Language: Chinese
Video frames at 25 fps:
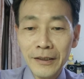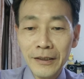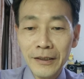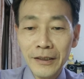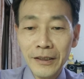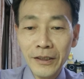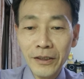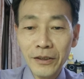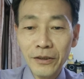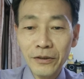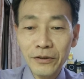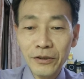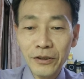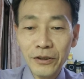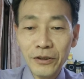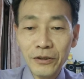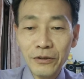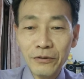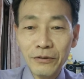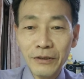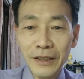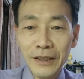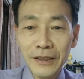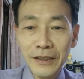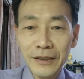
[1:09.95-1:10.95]
林口体育
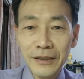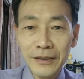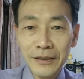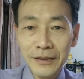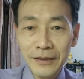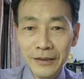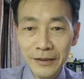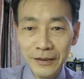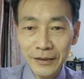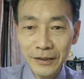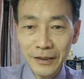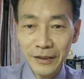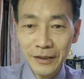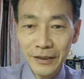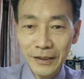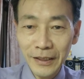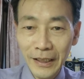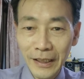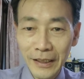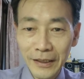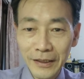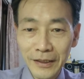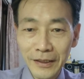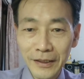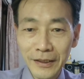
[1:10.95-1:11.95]
馆盛
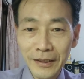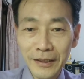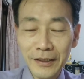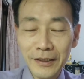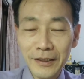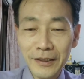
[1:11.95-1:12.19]
大的